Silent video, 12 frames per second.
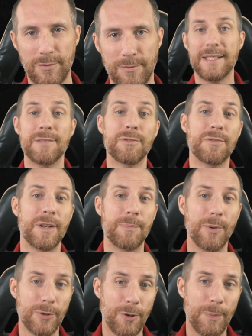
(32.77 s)
Et si vous ne faites
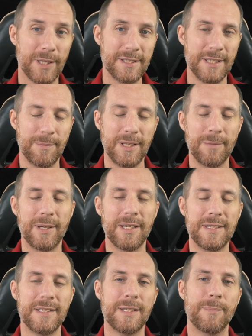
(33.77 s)
pas encore partie des 1000, eh ben,
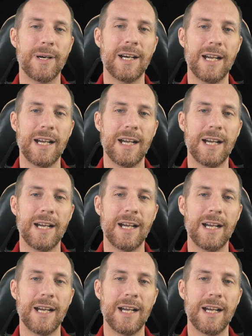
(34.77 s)
n'hésitez ben pas